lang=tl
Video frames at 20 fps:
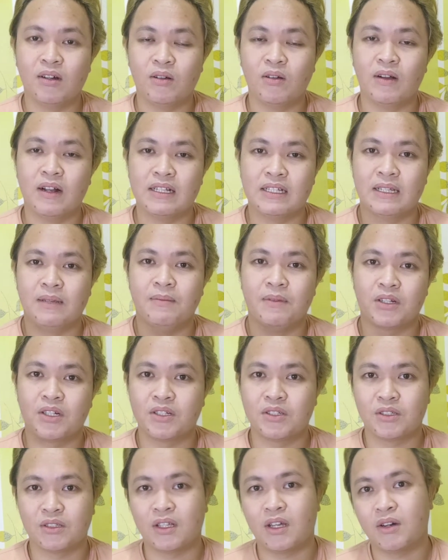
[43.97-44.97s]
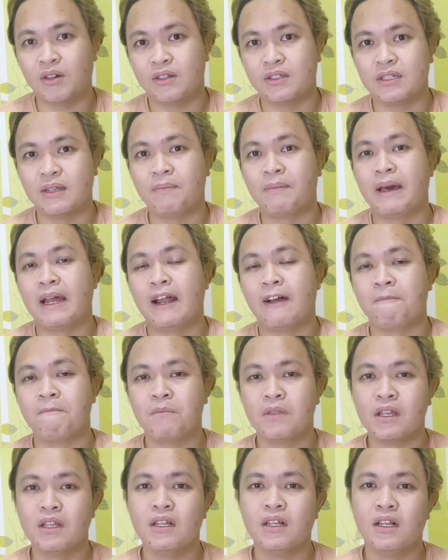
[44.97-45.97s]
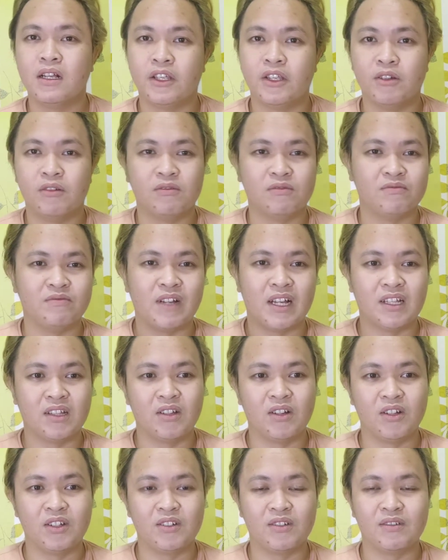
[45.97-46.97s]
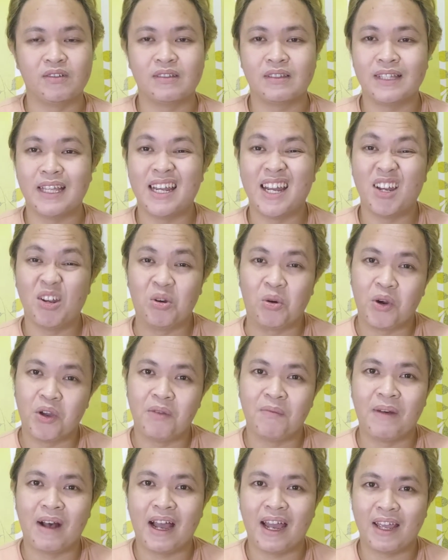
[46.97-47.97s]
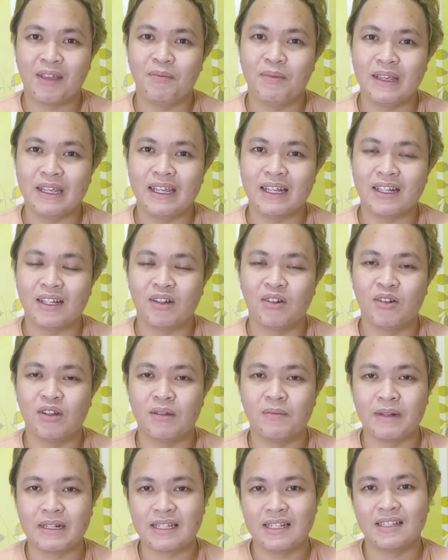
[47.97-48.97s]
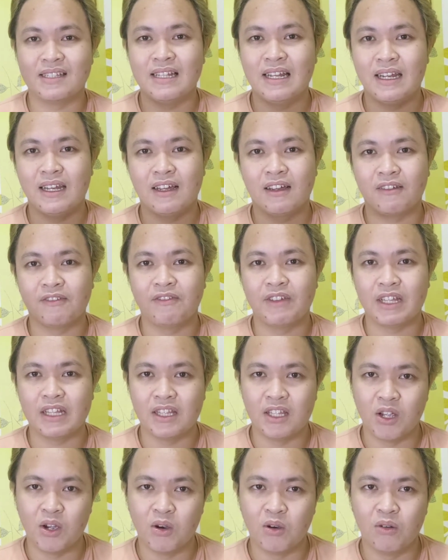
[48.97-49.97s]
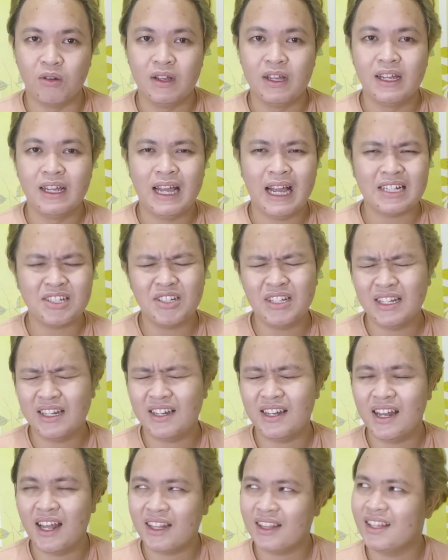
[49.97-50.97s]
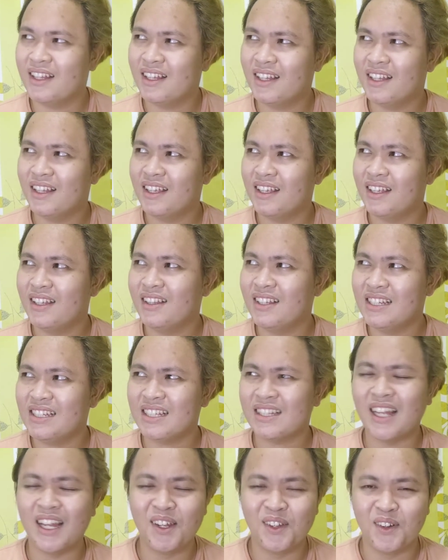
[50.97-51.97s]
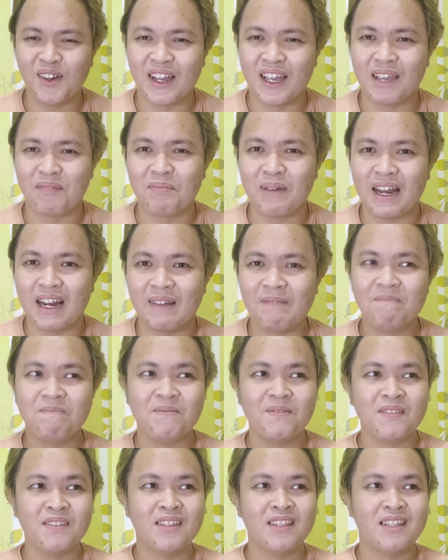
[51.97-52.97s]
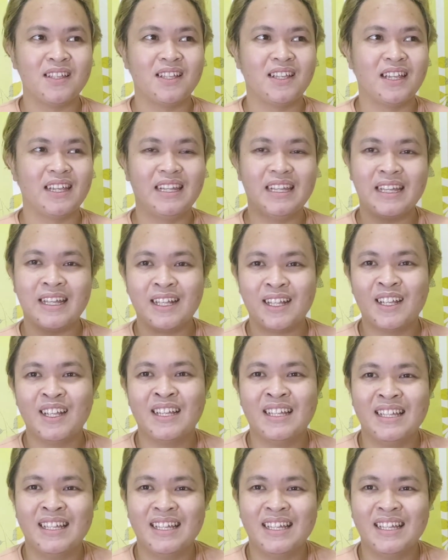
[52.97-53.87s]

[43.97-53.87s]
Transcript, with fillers: ako kasi magsushoot ako sa parang yung ano, yung tinanong ko yung mga kaibigan ko na magsend sila ng video. Actually, not, hindi siya tanong eh, parang hindi hiningan